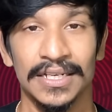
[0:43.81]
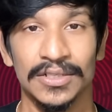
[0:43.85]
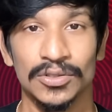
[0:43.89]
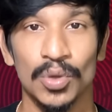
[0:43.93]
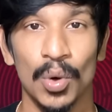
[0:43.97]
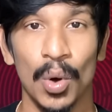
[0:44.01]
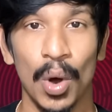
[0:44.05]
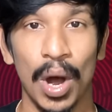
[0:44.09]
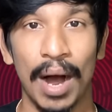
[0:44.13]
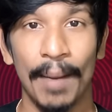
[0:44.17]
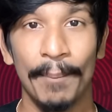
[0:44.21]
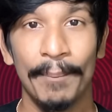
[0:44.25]
ஸோ
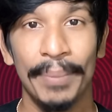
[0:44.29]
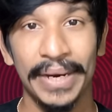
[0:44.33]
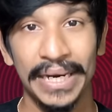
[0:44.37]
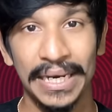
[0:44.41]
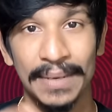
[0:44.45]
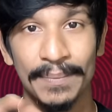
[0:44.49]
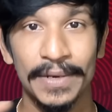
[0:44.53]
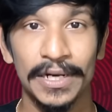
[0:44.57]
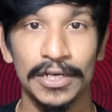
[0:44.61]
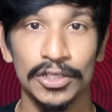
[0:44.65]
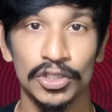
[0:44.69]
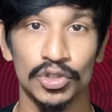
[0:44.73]
அப்பயும்
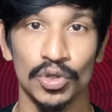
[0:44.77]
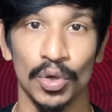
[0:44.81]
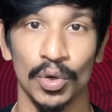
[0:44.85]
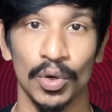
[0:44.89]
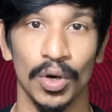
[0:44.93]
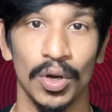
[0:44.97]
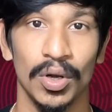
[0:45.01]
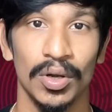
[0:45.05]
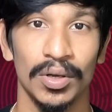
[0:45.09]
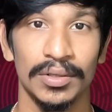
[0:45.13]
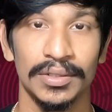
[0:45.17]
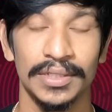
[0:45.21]
நம்ம எடுத்து
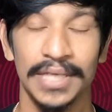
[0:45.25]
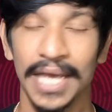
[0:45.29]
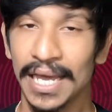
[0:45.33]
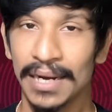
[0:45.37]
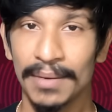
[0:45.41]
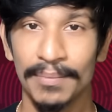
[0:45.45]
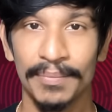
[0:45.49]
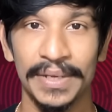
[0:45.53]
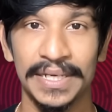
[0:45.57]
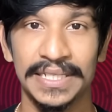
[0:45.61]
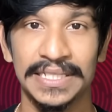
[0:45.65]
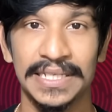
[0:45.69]
சொன்னோம்
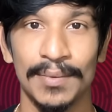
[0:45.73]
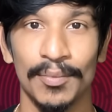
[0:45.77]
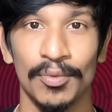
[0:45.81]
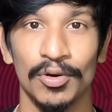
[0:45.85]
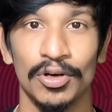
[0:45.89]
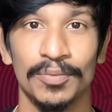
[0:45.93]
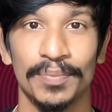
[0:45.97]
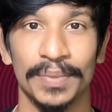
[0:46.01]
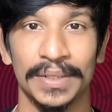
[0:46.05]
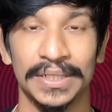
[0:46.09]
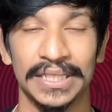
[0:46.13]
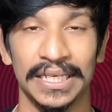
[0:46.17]
யாரும் பெருசாக
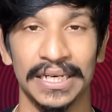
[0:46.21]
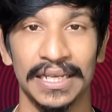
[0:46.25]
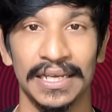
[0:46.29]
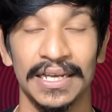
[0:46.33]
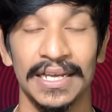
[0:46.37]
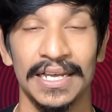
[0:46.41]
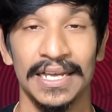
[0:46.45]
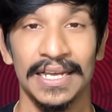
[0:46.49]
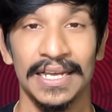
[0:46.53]
பொருட்படுத்தலை